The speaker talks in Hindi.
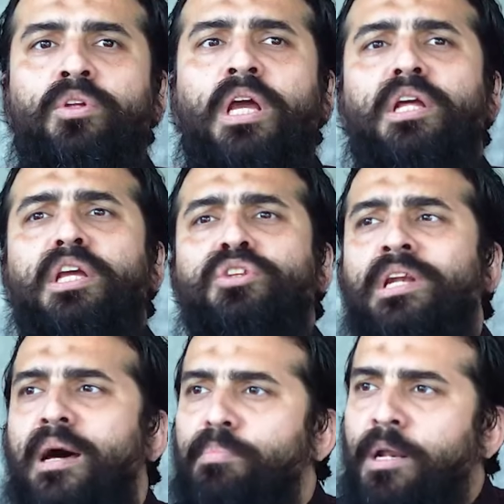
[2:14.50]
क्या
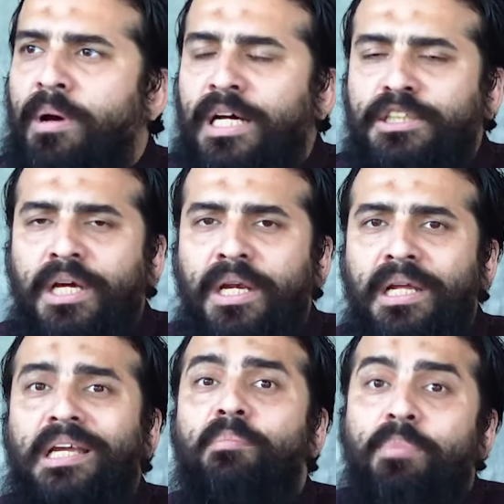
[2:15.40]
इतना बर्बाद
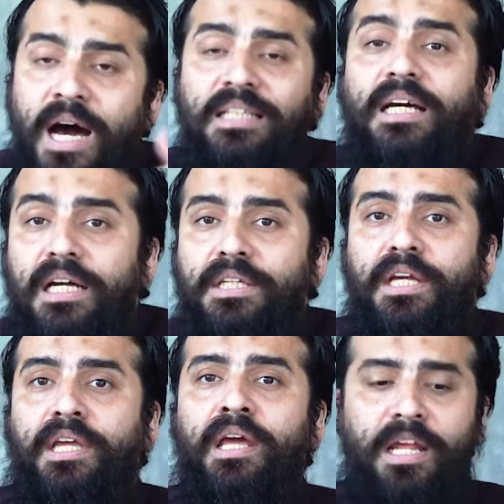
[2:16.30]
करने के बाद अगर ये
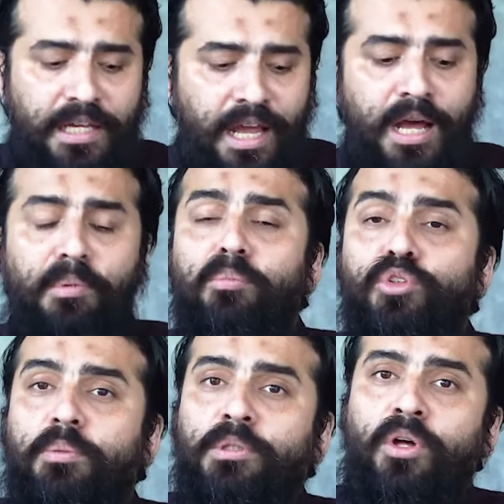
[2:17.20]
कहना है कि हाँ भाई
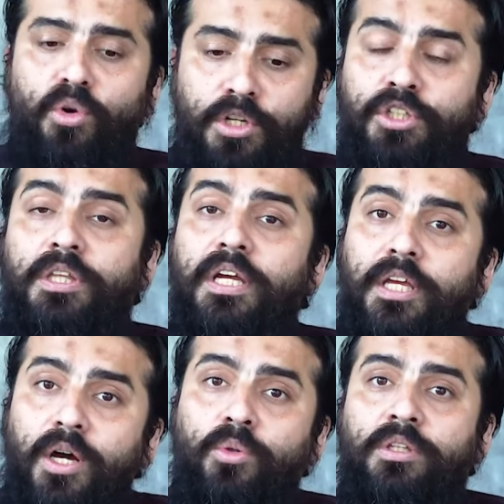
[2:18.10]
मुझे बताओ रिश्ते
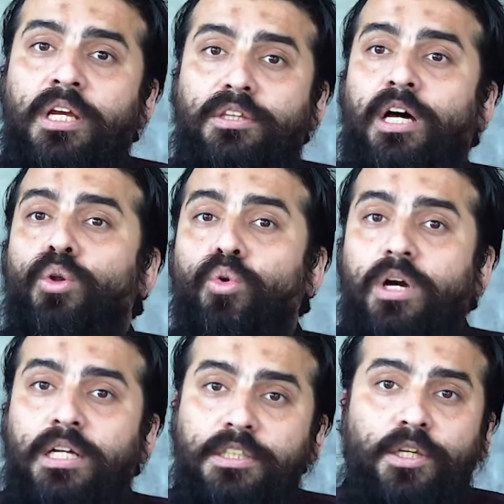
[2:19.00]
क्या होते हैं ताल्लुक
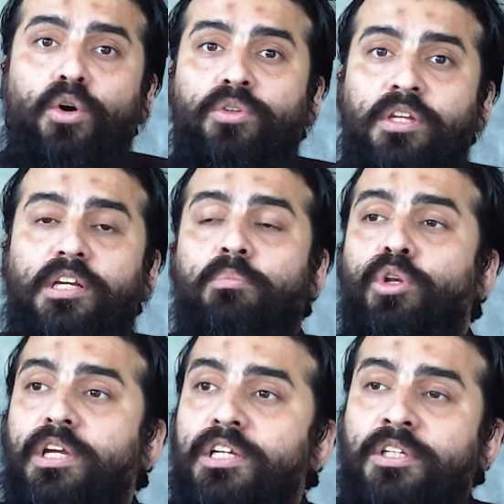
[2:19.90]
क्या होते हैं
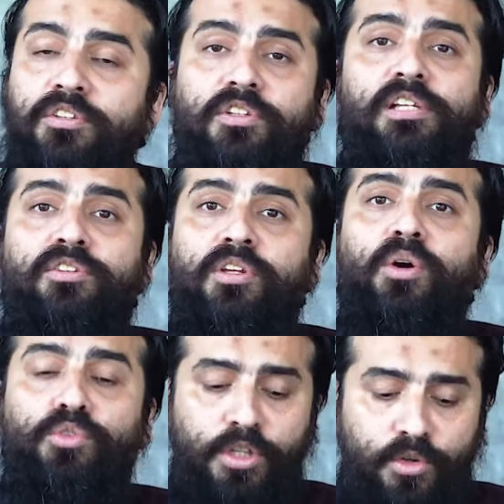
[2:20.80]
कम्युनिकेशन स्किल्स क्या
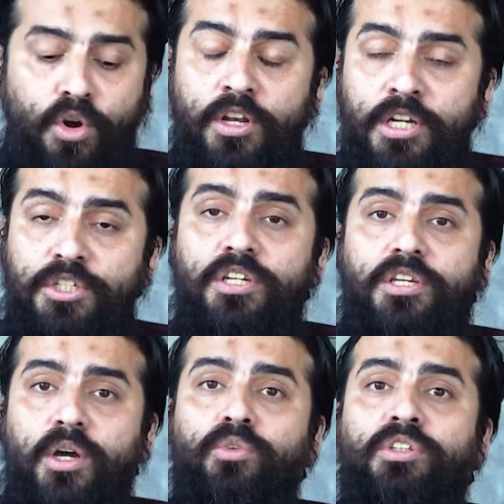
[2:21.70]
होती हैं कोऑर्डिनेशन
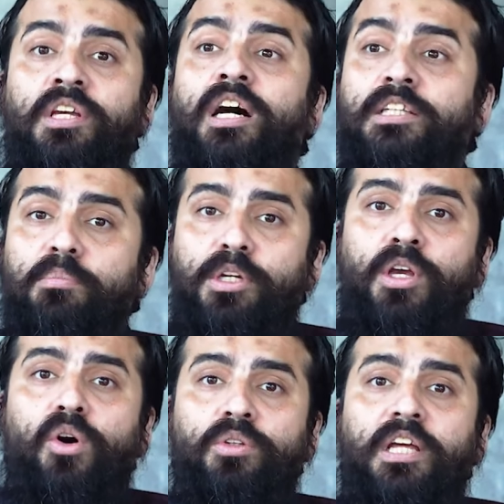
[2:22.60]
क्या होती हैं अदब
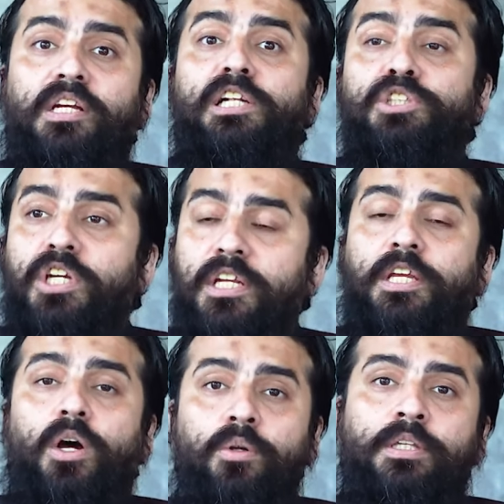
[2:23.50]
क्या होता है कल्चर
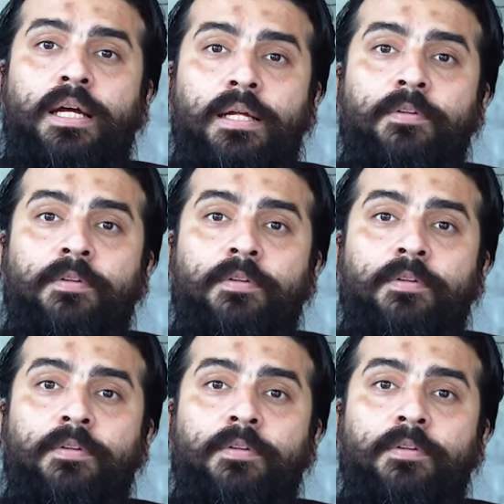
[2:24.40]
क्या होता